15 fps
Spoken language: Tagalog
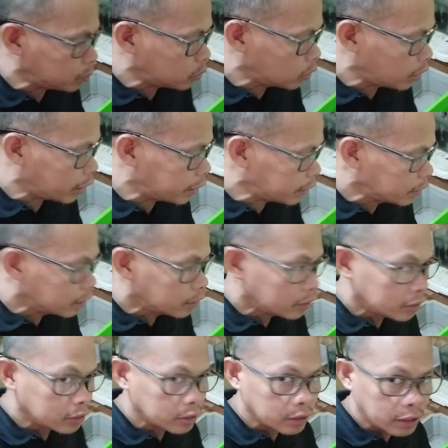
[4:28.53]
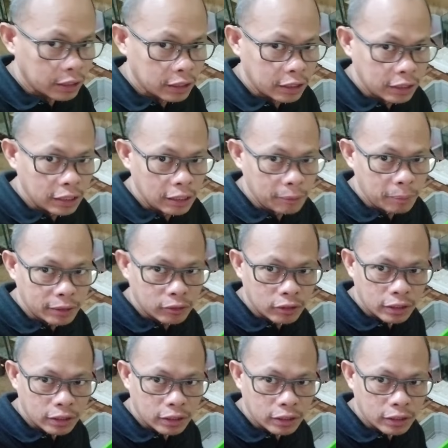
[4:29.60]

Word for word: polar. Eh, nilipat